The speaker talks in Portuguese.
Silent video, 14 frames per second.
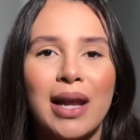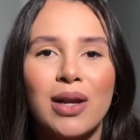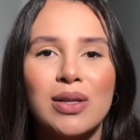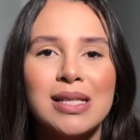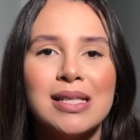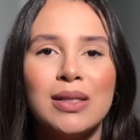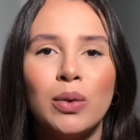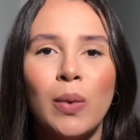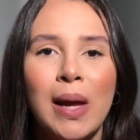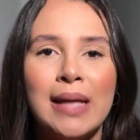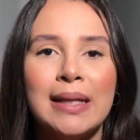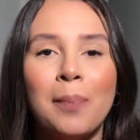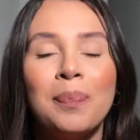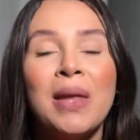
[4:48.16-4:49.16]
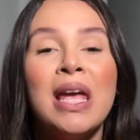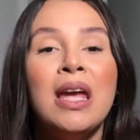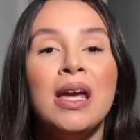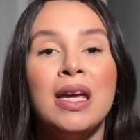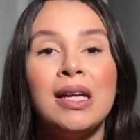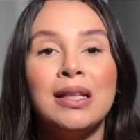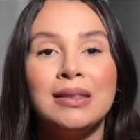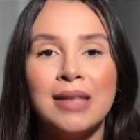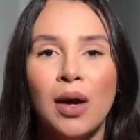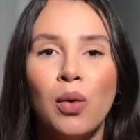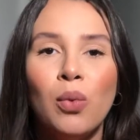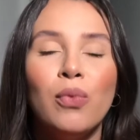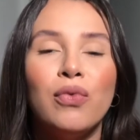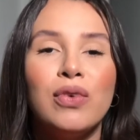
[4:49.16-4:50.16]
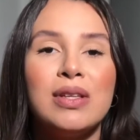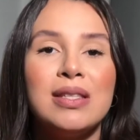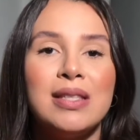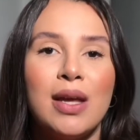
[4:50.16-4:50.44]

a nossa silhueta. Então, você